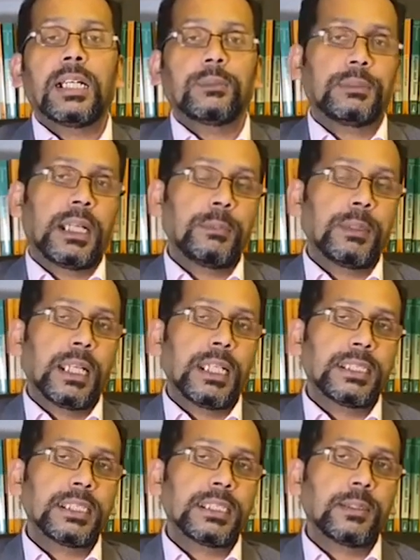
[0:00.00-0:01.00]
ড্রাইভিং
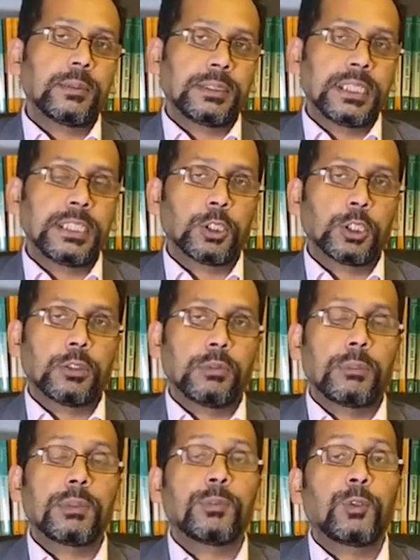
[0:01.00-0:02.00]
লাইসেন্স চেঞ্জ করতে
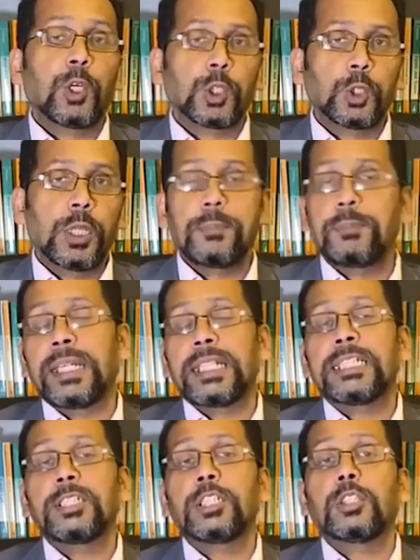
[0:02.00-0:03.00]
হবে আপনার ফটো
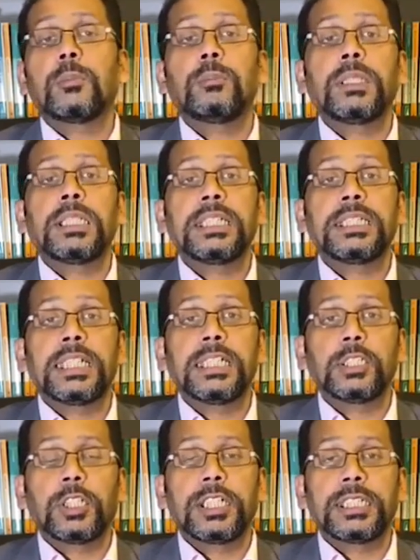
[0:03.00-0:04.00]
অ্যাপিয়ারেন্স যদি কমপ্লিটলি
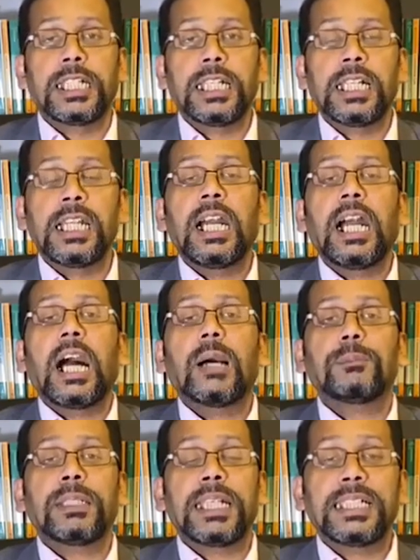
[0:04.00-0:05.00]
চেঞ্জ হয়ে যায়
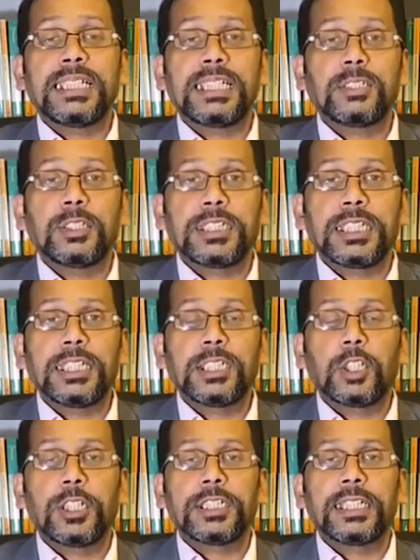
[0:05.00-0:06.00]
আপনার অ্যাড্রেস যদি চেঞ্জ
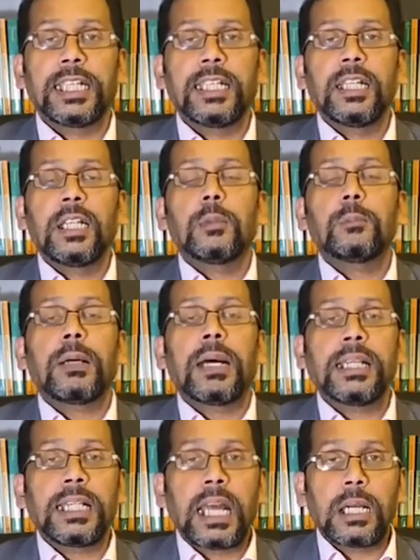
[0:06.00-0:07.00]
হয়ে যায় বা
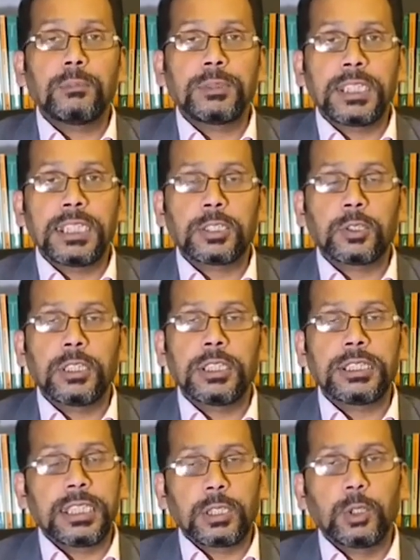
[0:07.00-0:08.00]
নাম চেঞ্জ করেন
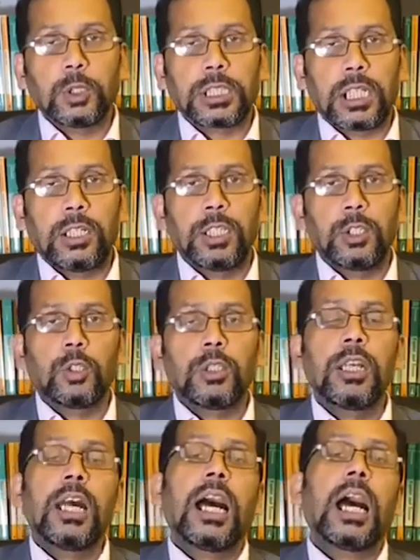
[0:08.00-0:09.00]
যে কোনো কারণেই হোক
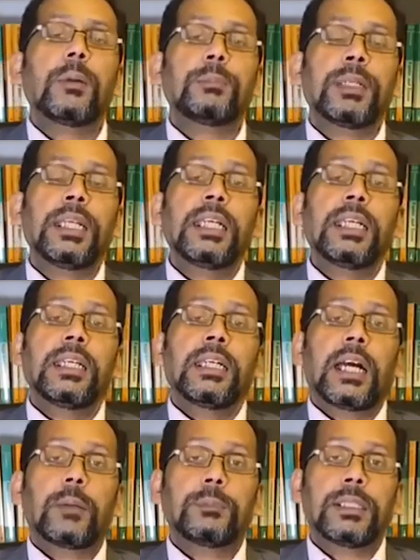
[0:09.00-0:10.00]
আপনি
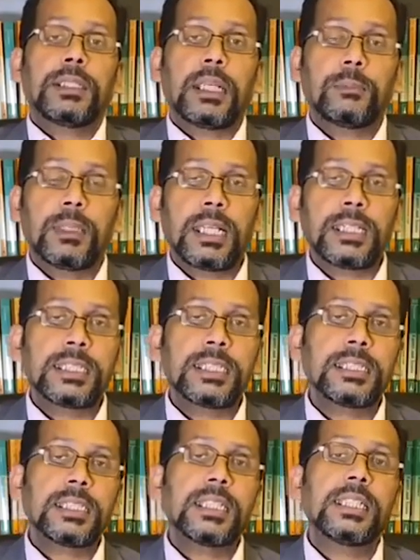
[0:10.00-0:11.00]
আপনার ড্রাইভিং
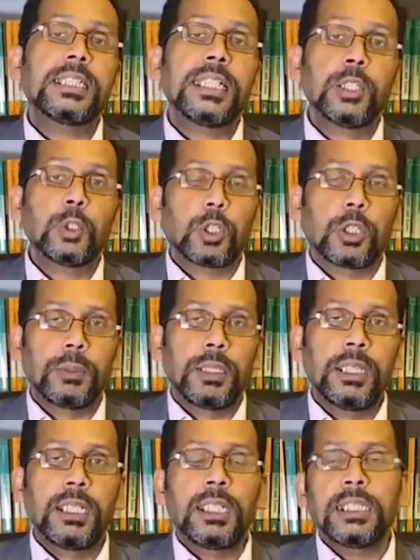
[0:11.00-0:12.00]
লাইসেন্স রিনিউ
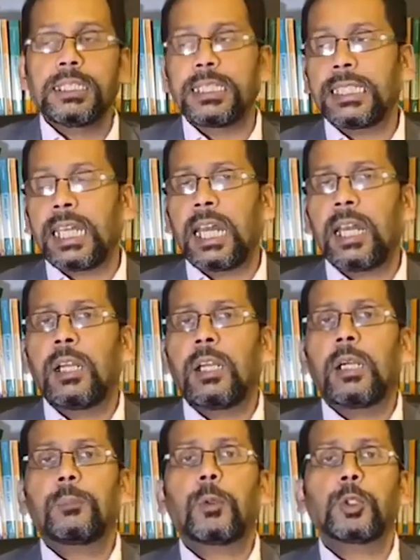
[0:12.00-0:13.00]
করবেন সেটা
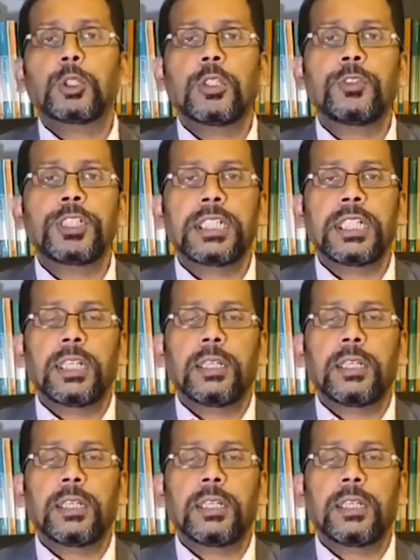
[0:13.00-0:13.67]
পোস্ট অফিসে